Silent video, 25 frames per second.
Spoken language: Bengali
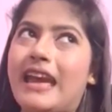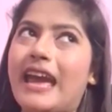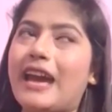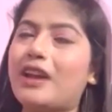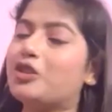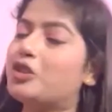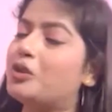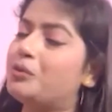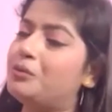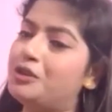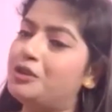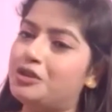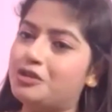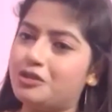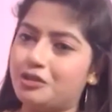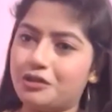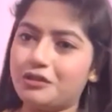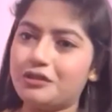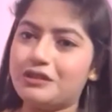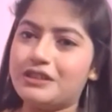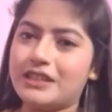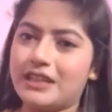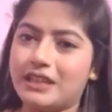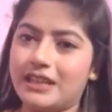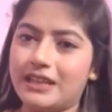একদমই
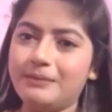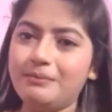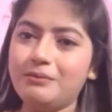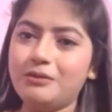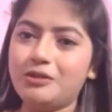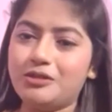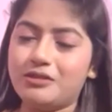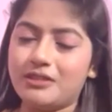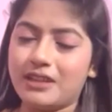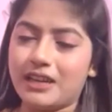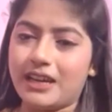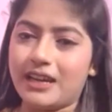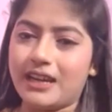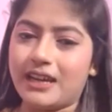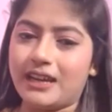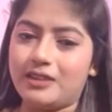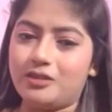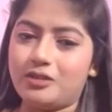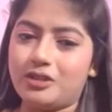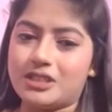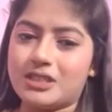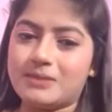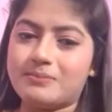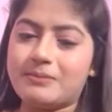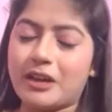ছোট ছিলাম
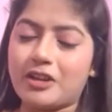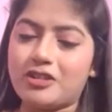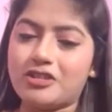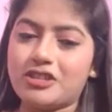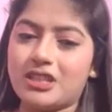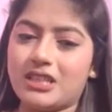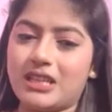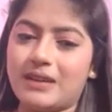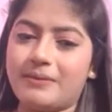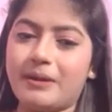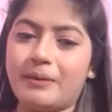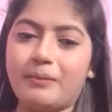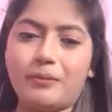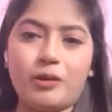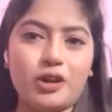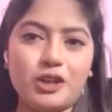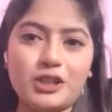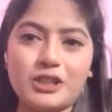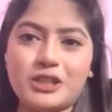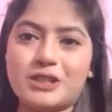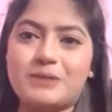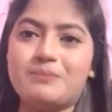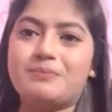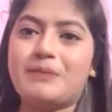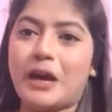দুই হাজার বারো সালে আমার
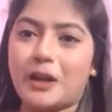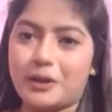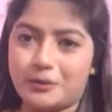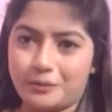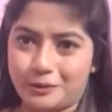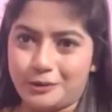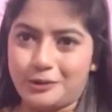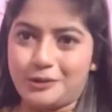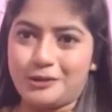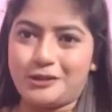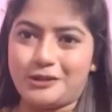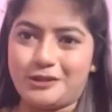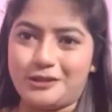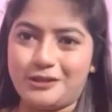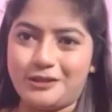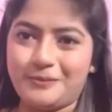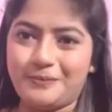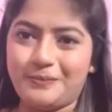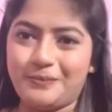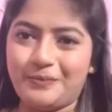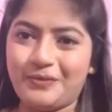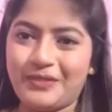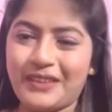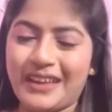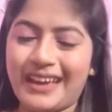বয়স বারো বছর
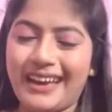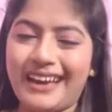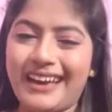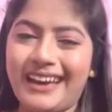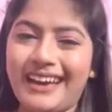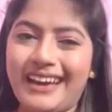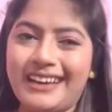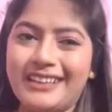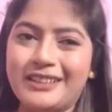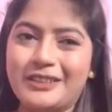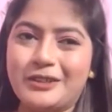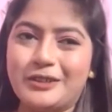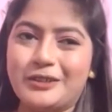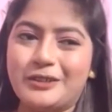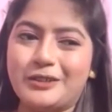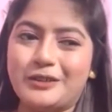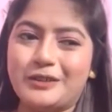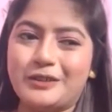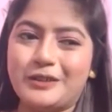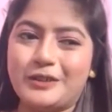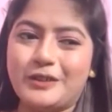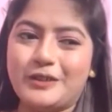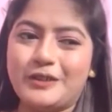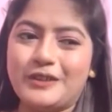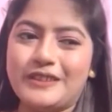তো
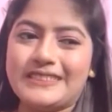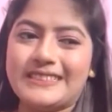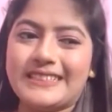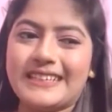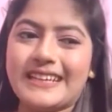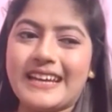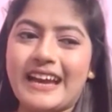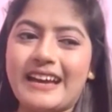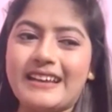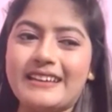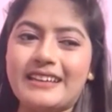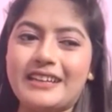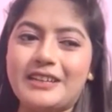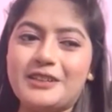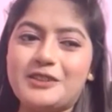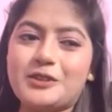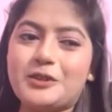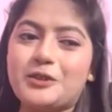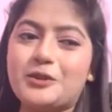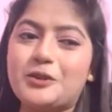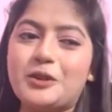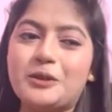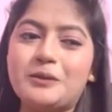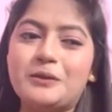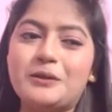যেখানে
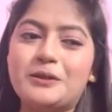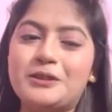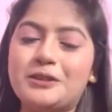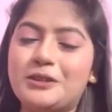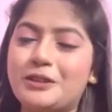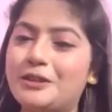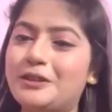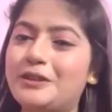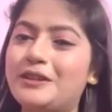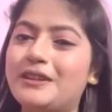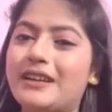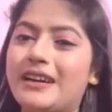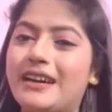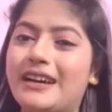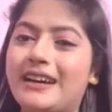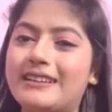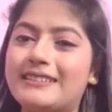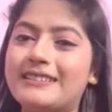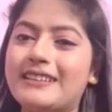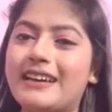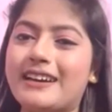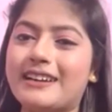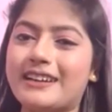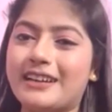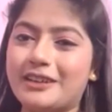চোদ্দ বছর
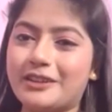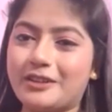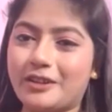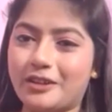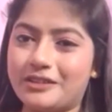থাকার